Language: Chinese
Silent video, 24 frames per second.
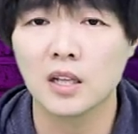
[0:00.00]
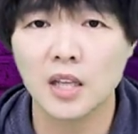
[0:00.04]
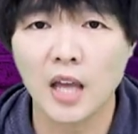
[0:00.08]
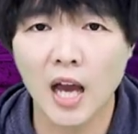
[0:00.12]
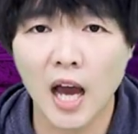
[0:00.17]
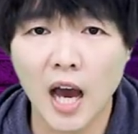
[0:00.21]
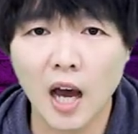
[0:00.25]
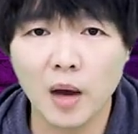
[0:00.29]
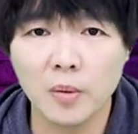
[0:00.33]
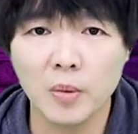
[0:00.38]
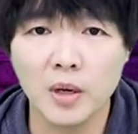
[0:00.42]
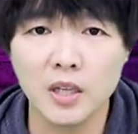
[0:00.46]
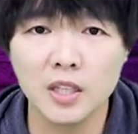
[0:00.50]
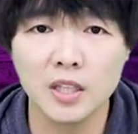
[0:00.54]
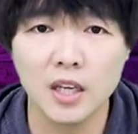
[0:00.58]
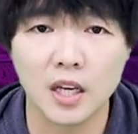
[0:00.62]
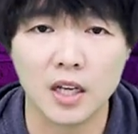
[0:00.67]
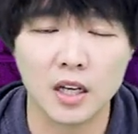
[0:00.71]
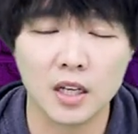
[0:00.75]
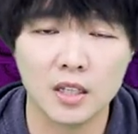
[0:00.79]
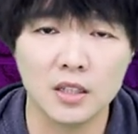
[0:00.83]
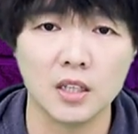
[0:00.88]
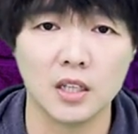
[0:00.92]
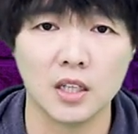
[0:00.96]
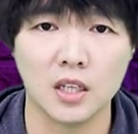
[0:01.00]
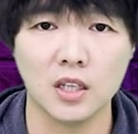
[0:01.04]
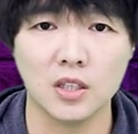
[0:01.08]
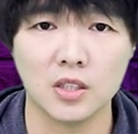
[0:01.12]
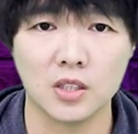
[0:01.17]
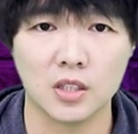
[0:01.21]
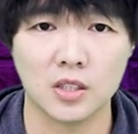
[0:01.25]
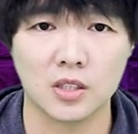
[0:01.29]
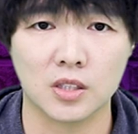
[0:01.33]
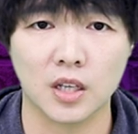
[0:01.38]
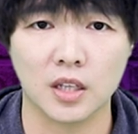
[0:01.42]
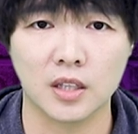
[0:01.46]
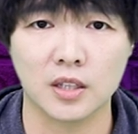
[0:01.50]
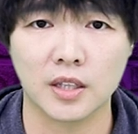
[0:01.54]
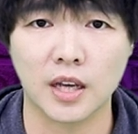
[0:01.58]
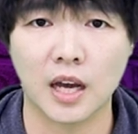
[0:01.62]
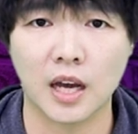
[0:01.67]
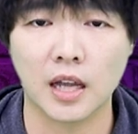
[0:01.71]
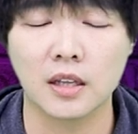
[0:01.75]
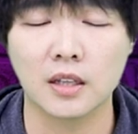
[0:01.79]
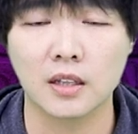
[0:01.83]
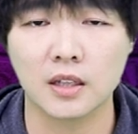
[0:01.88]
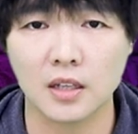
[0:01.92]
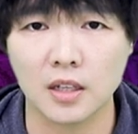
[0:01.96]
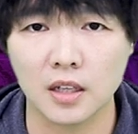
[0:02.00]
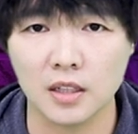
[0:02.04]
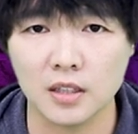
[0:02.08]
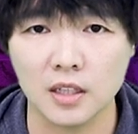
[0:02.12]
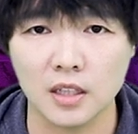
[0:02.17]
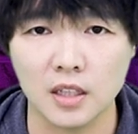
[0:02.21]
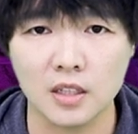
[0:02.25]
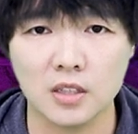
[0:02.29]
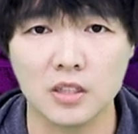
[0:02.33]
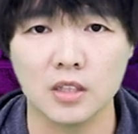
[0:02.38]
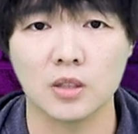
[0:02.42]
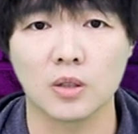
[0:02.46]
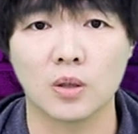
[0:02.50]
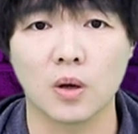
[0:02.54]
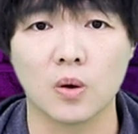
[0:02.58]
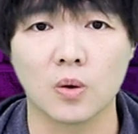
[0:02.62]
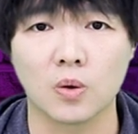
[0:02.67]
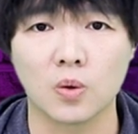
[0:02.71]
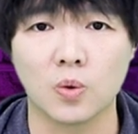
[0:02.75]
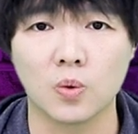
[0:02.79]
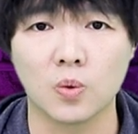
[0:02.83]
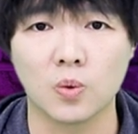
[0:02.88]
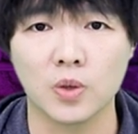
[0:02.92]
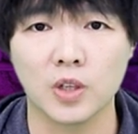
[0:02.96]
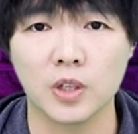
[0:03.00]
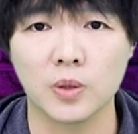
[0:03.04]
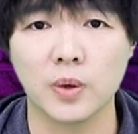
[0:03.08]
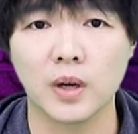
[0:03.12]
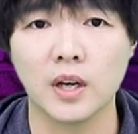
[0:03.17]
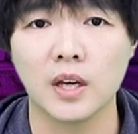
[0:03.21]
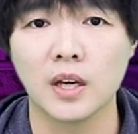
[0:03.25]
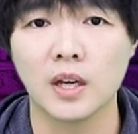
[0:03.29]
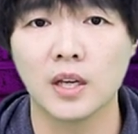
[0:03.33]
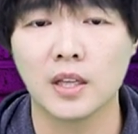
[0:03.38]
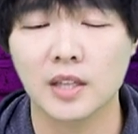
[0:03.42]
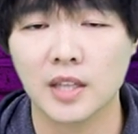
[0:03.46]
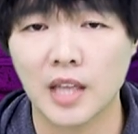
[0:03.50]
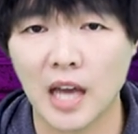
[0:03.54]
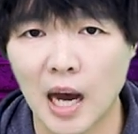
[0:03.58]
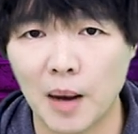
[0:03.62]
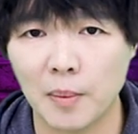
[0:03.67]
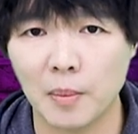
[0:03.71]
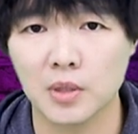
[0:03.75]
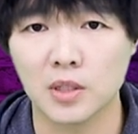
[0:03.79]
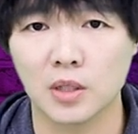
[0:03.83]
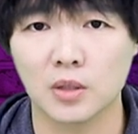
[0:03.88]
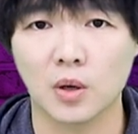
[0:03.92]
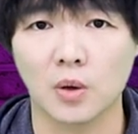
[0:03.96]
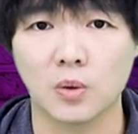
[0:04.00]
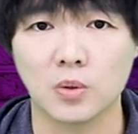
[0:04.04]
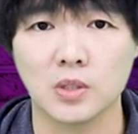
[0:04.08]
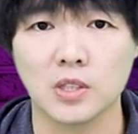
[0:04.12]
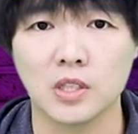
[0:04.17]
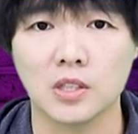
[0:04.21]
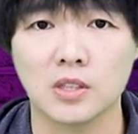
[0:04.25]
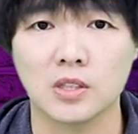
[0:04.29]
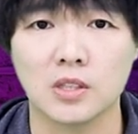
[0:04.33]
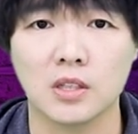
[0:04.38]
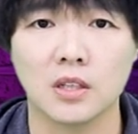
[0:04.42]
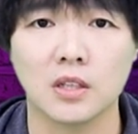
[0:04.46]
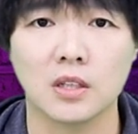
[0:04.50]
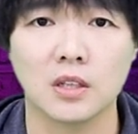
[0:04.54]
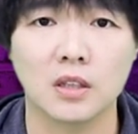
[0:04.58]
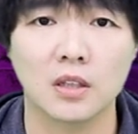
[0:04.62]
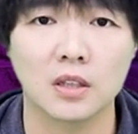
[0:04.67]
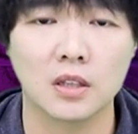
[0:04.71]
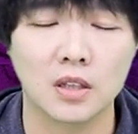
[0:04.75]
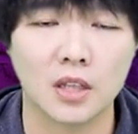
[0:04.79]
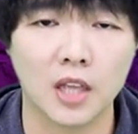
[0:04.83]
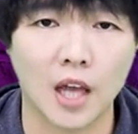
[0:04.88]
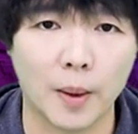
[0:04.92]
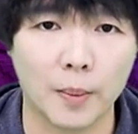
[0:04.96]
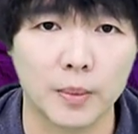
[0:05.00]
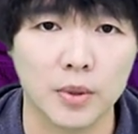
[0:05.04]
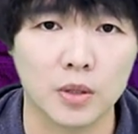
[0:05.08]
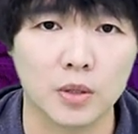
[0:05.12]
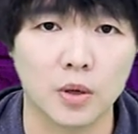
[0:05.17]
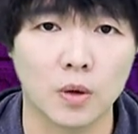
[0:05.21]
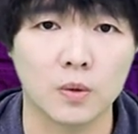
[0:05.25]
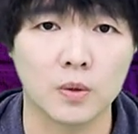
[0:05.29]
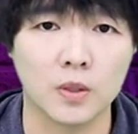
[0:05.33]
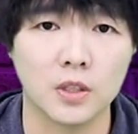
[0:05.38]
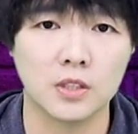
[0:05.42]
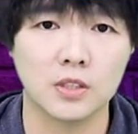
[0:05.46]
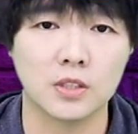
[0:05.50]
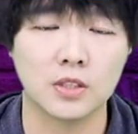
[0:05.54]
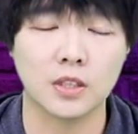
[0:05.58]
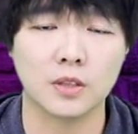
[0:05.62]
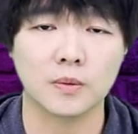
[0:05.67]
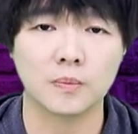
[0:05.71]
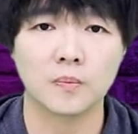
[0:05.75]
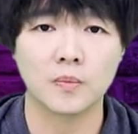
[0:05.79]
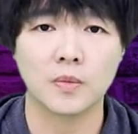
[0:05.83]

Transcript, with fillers: 他们也跟你一起承担，跟你一起痛苦，因为他们的同情心，他们的同理心，